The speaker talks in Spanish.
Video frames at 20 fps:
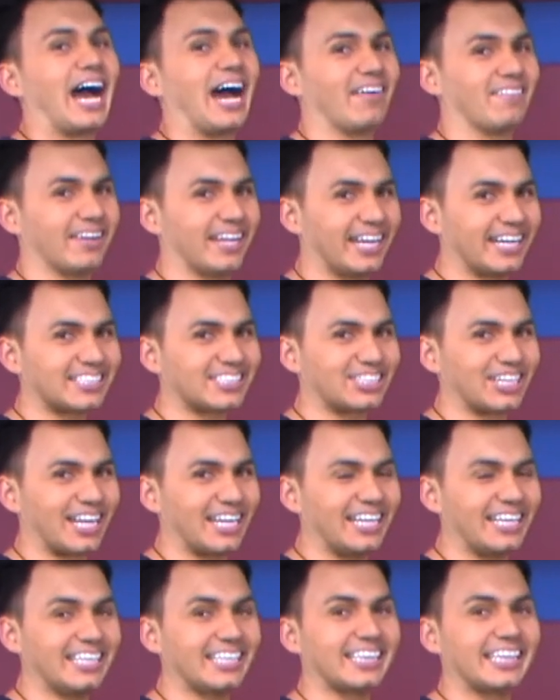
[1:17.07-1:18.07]
A ver,
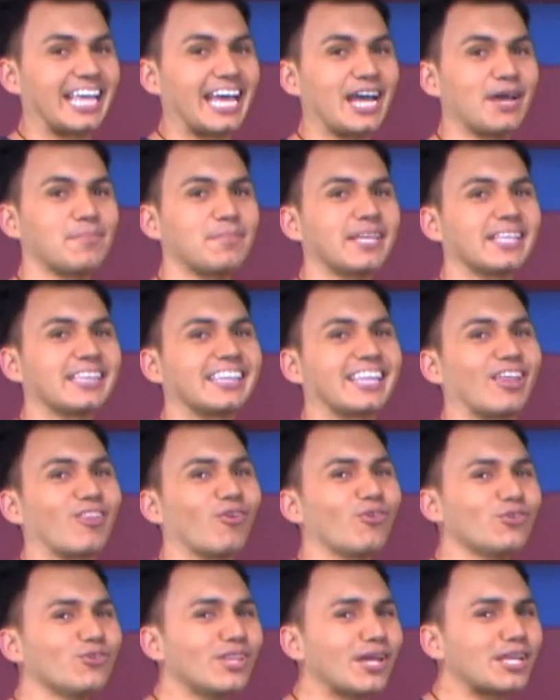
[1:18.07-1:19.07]
Cherlin, déjame, te
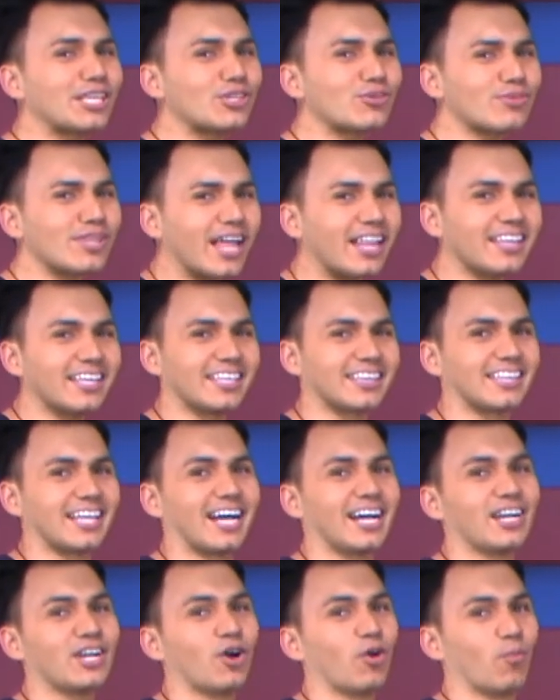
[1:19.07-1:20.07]
doy una
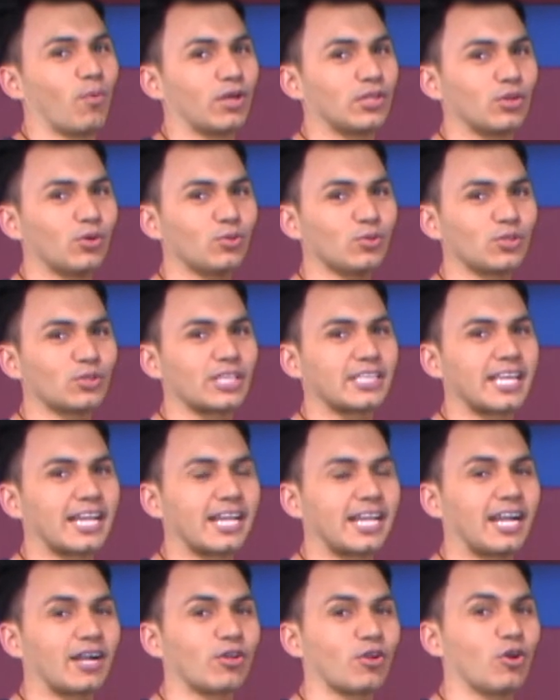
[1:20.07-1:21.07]
ayudadita. Cuando uno
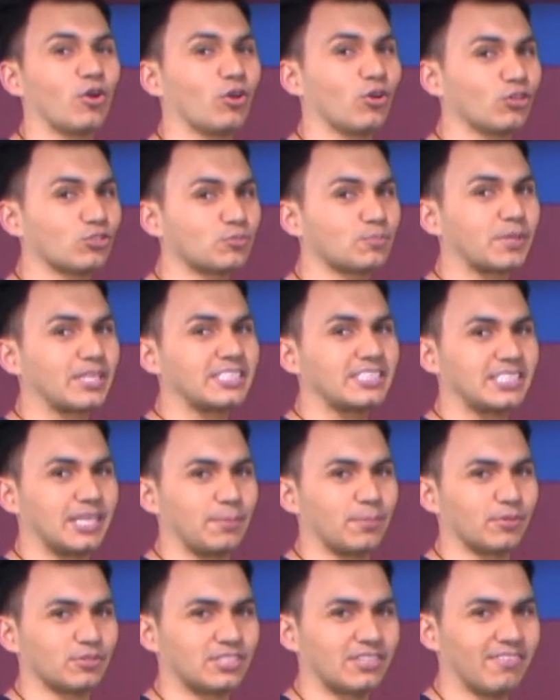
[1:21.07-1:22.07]
tiene claros los
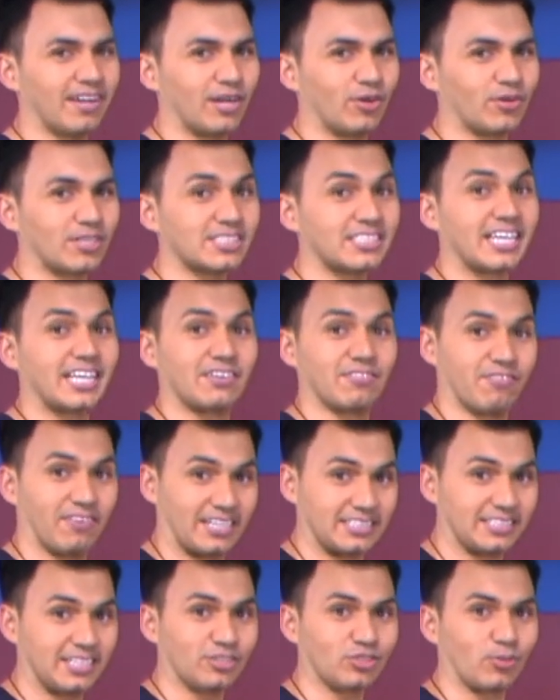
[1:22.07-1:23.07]
principios y valores, es
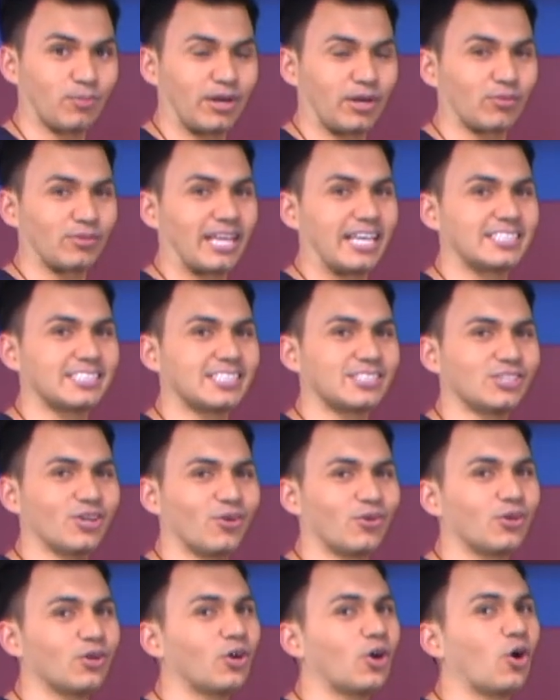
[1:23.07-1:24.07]
fácil tomar una
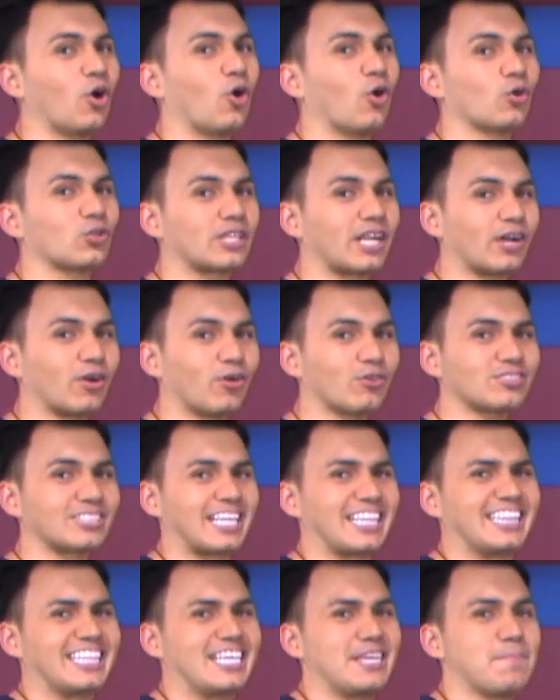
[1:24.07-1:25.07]
decisión. Otra
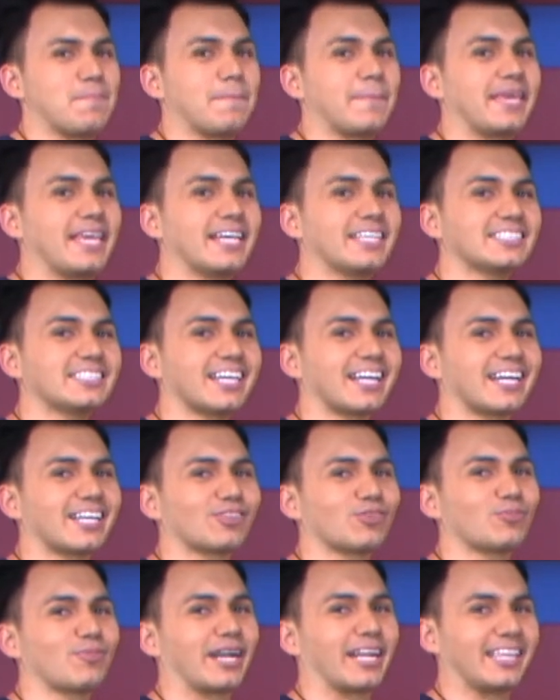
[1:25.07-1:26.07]
cosa, ni pienses
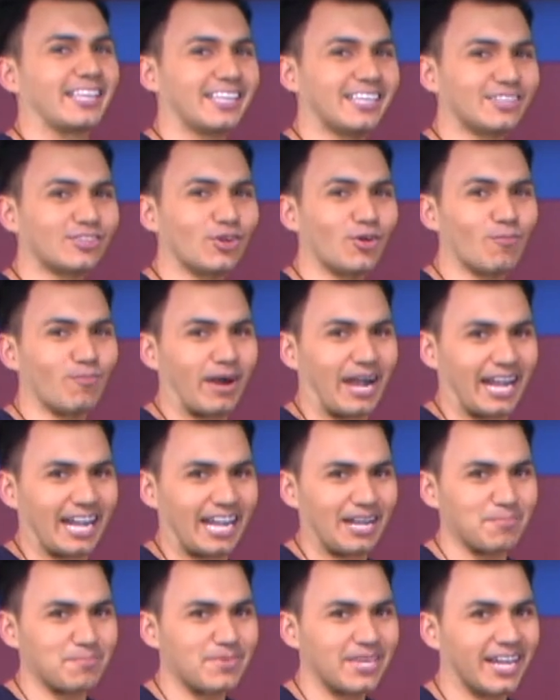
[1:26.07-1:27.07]
que tu maridito va a
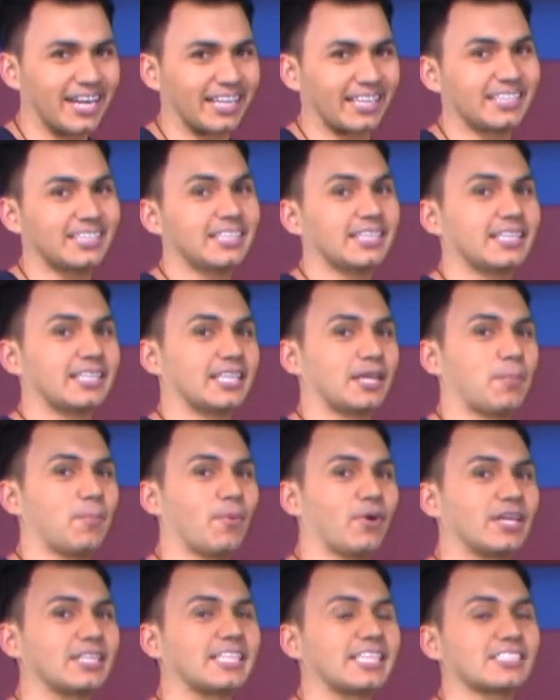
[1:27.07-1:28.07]
cambiar.
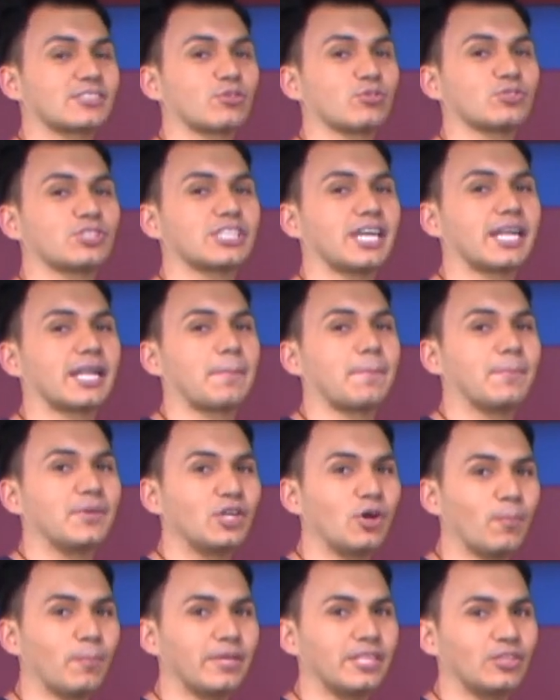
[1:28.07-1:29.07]
Después de escuchar
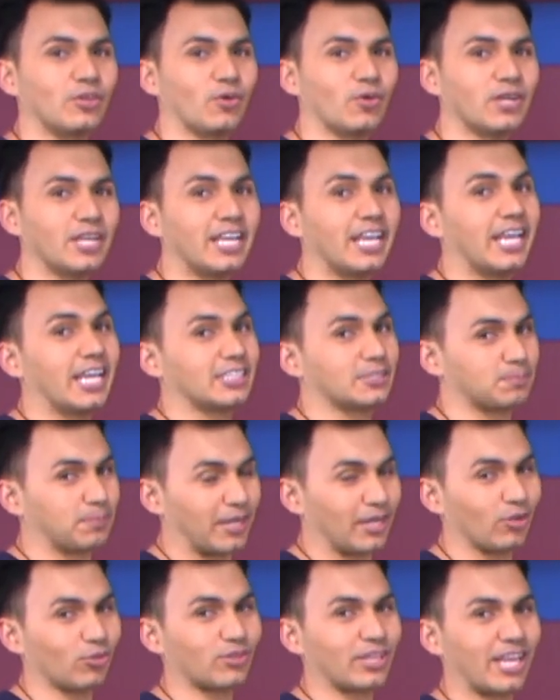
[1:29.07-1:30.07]
mi opinión,
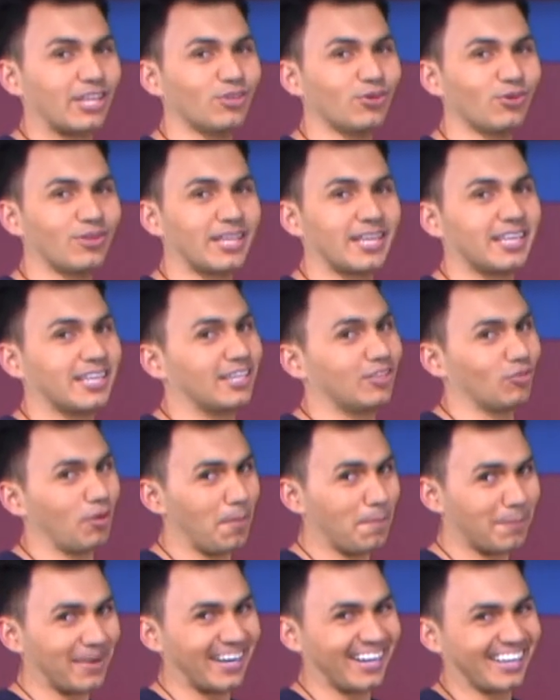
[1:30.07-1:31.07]
espero te ayude y
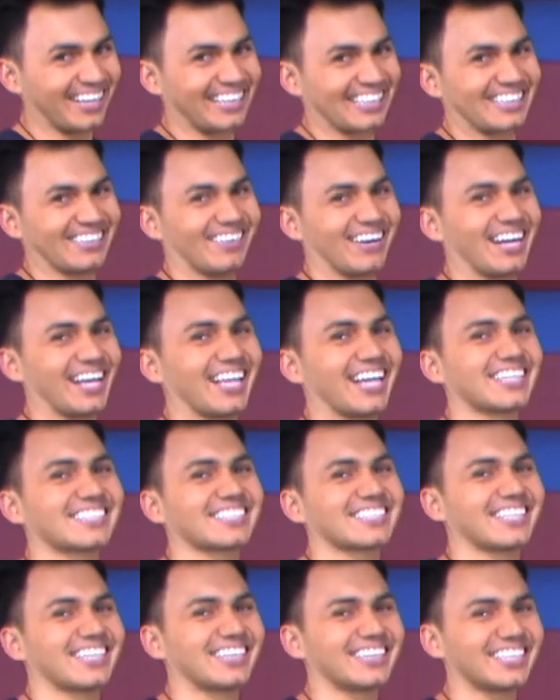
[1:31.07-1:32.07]
no esperes que te van a dar
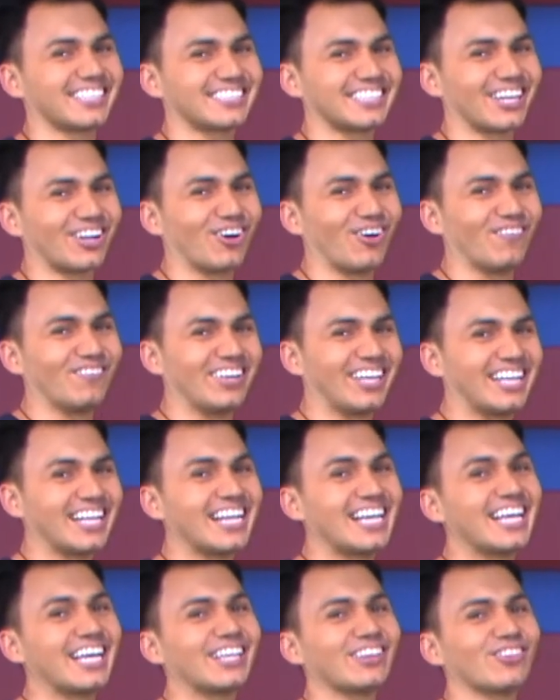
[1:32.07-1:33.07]
65
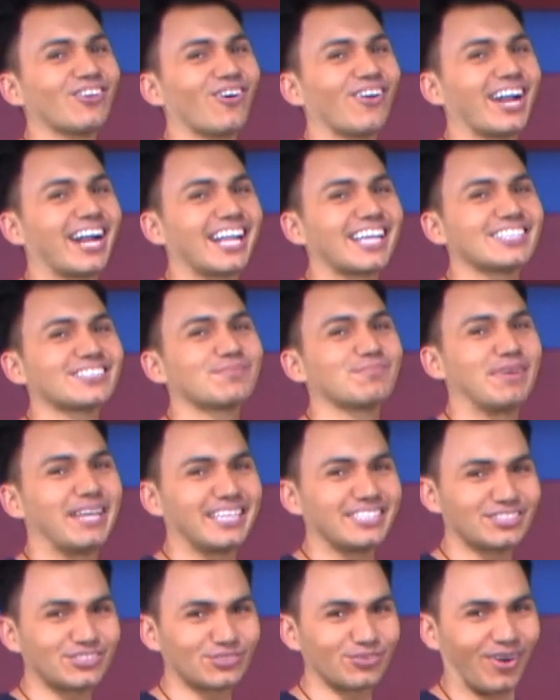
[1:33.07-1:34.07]
mil dólares
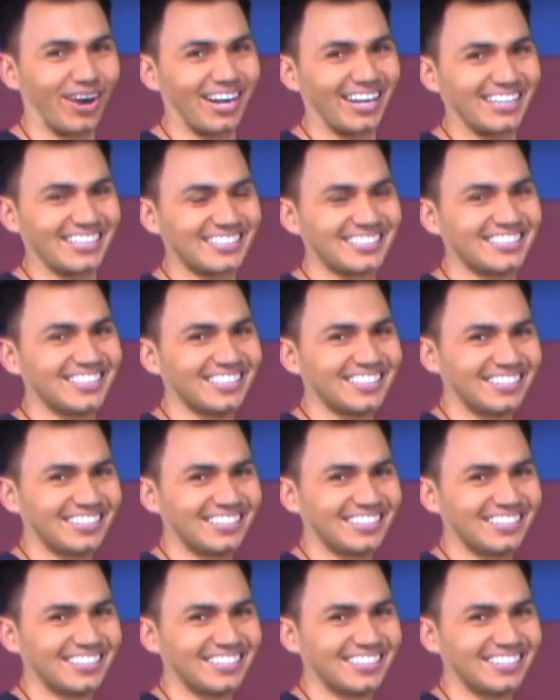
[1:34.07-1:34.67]
mensuales.